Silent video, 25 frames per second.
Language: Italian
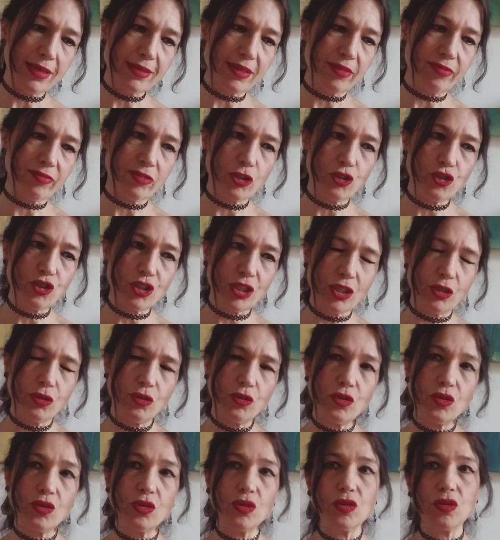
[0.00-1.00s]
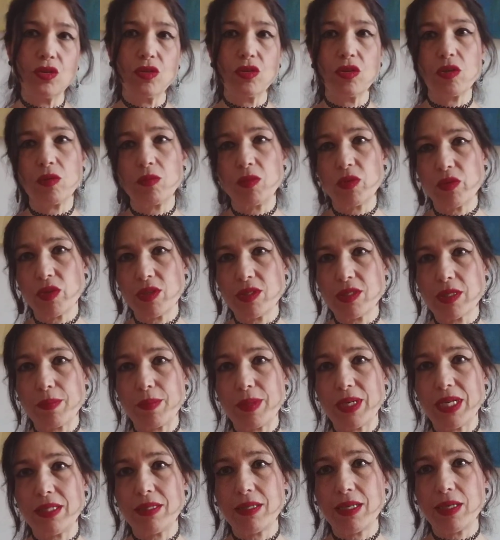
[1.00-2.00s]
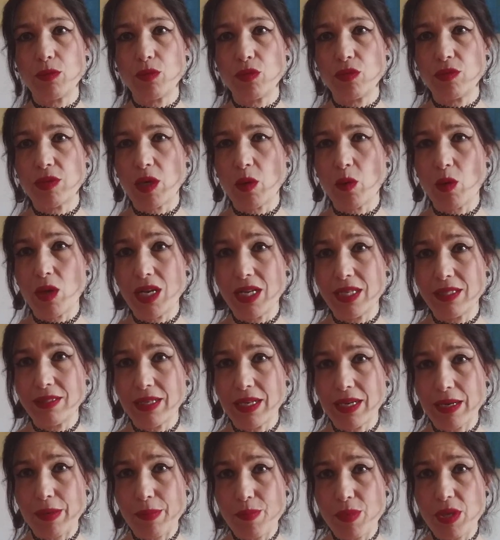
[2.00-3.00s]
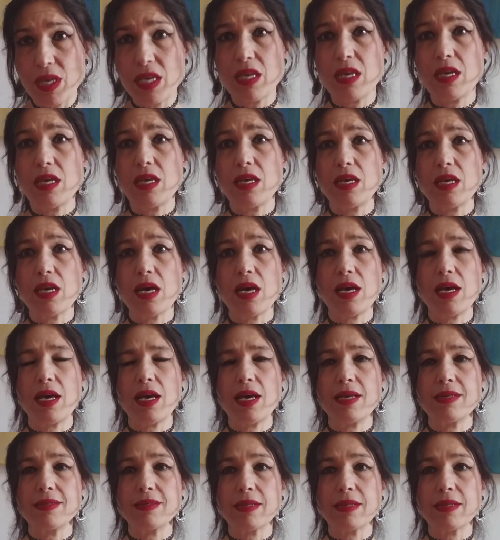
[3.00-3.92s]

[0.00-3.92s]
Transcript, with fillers: sta facendo come voi sapete tutte quelle terapie,